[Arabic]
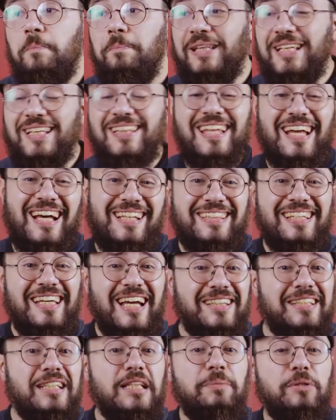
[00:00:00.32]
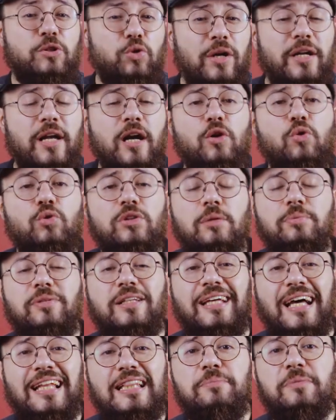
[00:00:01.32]
من التحديات اللي بتواجهك وانت
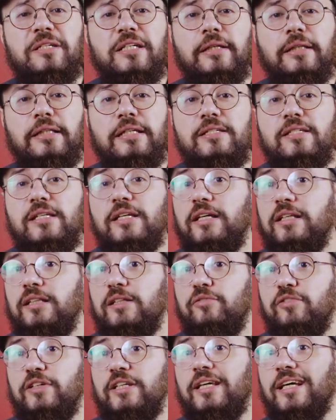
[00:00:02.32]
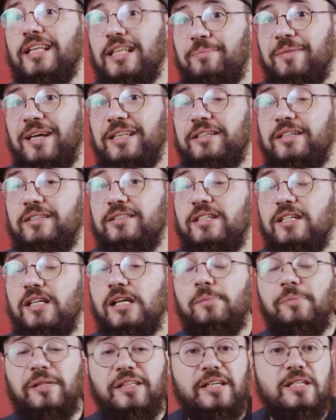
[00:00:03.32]
بتتعلم انجليزي ان في كلمات
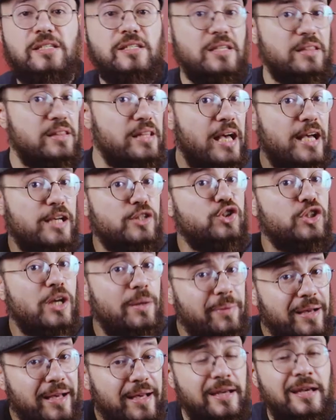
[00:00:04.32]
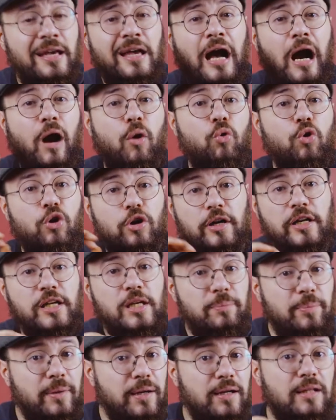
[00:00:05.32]
كتير بتحس انها شبه او
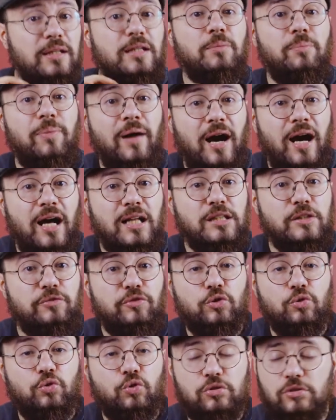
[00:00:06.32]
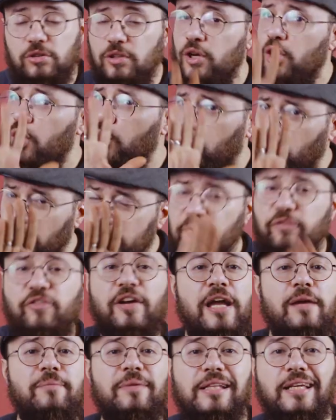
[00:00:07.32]
قريبه لبعض في النطق وانا
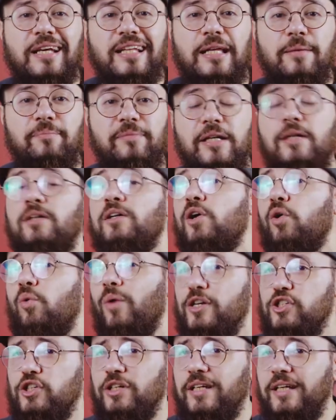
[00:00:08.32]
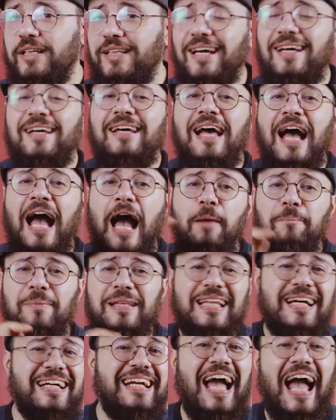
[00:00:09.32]
فاهم الكلام ده وعشان كده
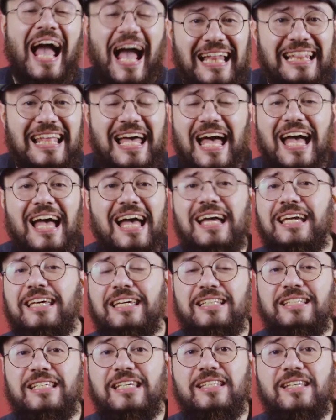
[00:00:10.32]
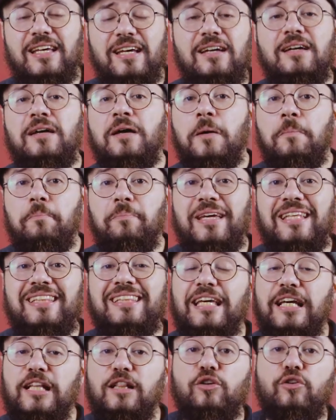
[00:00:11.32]
هعمل لك حلقه جديده من
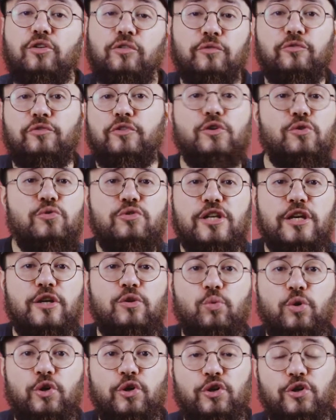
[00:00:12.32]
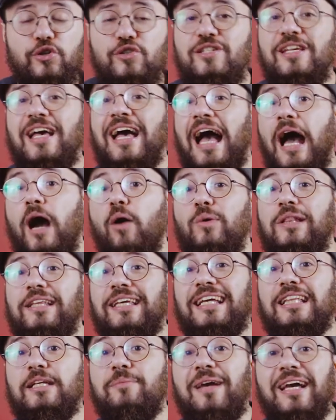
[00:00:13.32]
الكونفيوزنج ووردز او
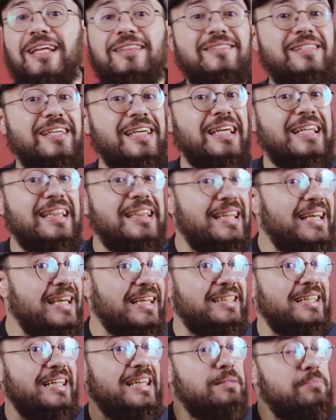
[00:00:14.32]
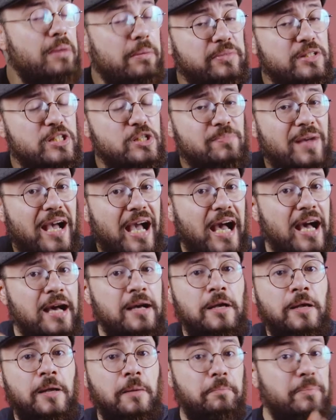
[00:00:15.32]
الكلمات اللي احنا لما
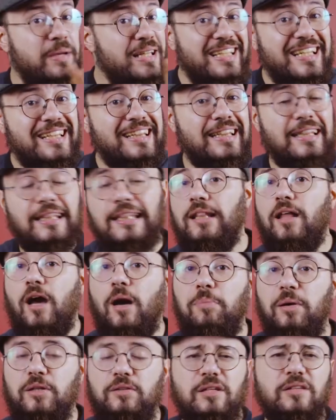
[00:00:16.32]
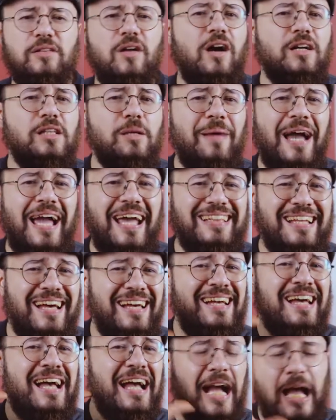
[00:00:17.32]
بنسمعها بنتلخبط النهارده معانا
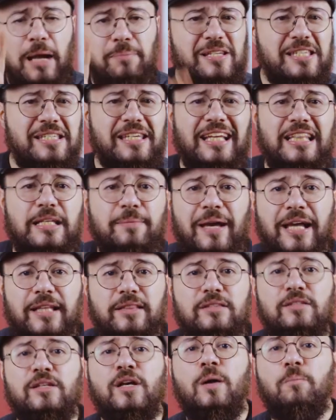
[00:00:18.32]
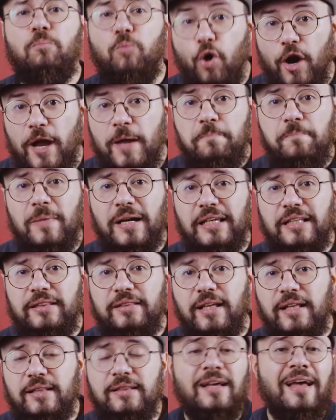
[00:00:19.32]
خمس كلمات مهمه
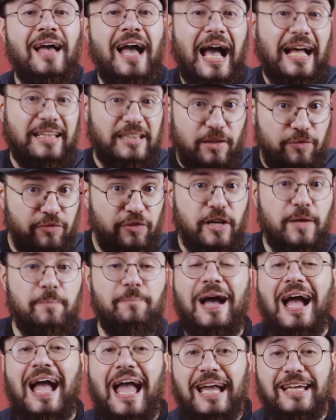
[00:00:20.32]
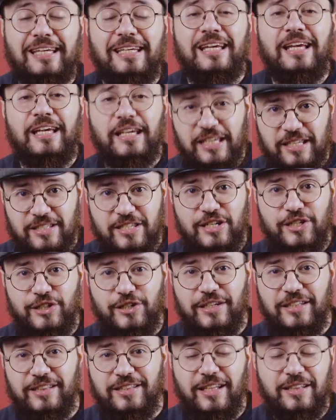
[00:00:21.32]
جدا هتفرق معاك كتير
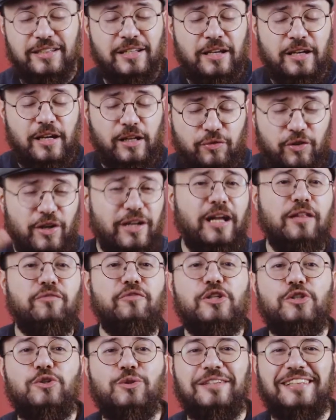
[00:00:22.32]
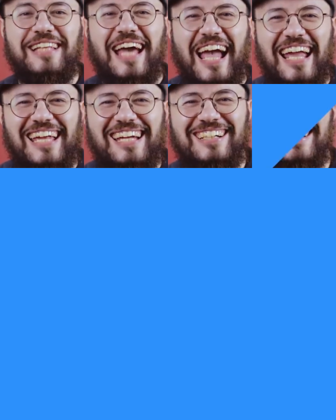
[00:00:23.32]
جدا اتفرج على الفيديو للنهايه